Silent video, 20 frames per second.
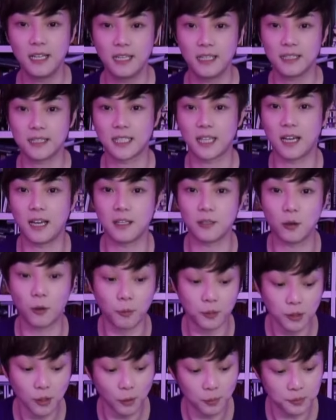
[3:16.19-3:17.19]
자,
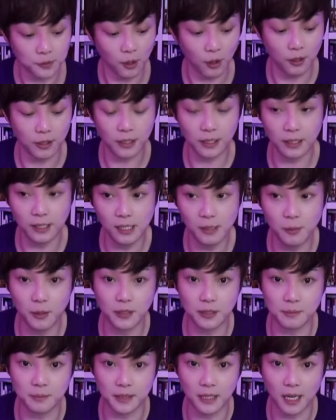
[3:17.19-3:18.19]
여기서부터
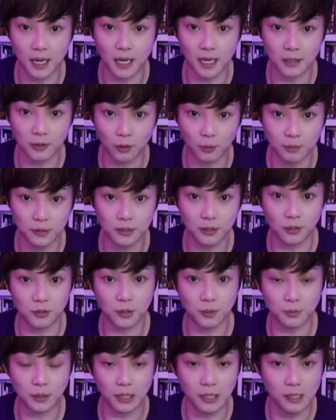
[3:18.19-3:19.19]
1번입니다. 여러분,
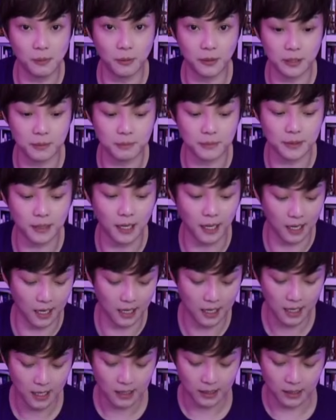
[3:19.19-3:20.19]
여기서부터 1번입니다.
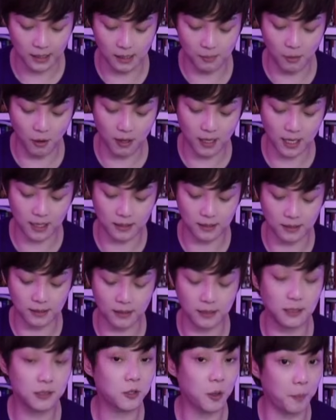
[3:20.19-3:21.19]
1번
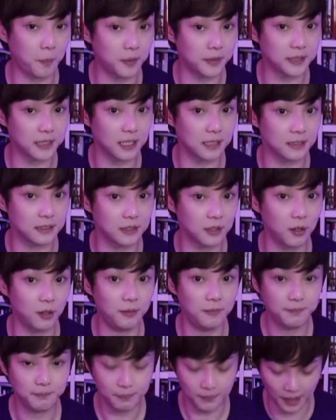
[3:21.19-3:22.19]
카드 첫 번째는요.
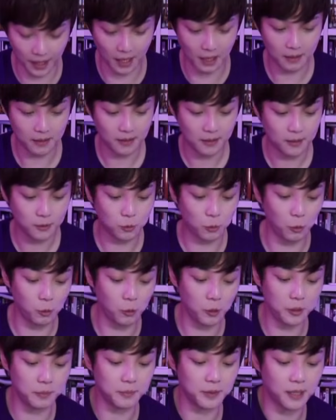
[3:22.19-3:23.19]
네,
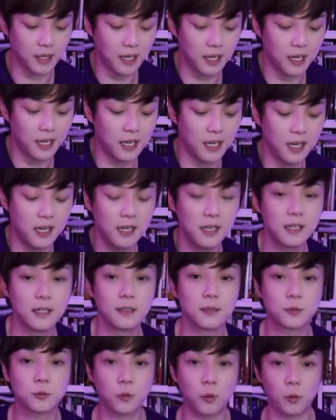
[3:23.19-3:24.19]
솔로입니다.
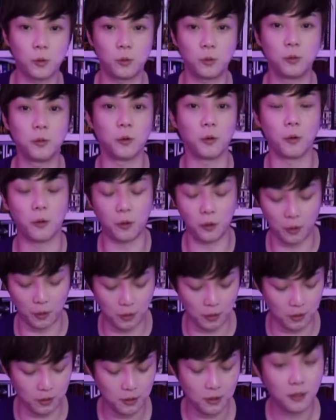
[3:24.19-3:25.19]

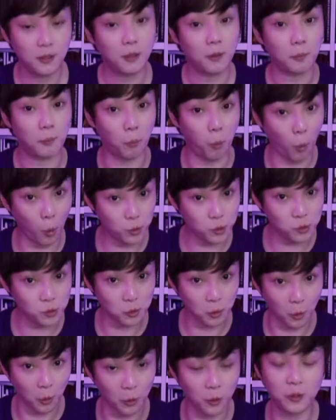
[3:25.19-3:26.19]
솔로,
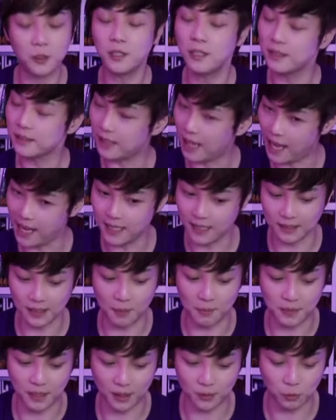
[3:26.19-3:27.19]
모솔 다
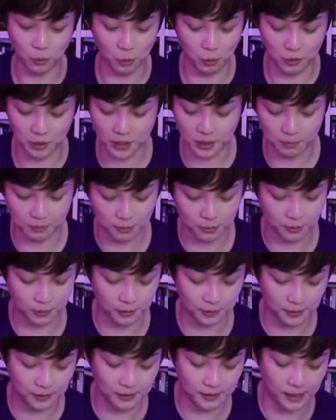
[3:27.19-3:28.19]
해당됩니다. 솔로이신
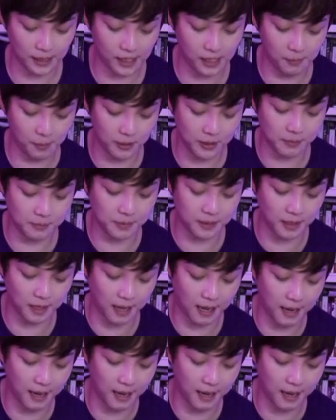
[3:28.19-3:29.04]
분 1번입니다.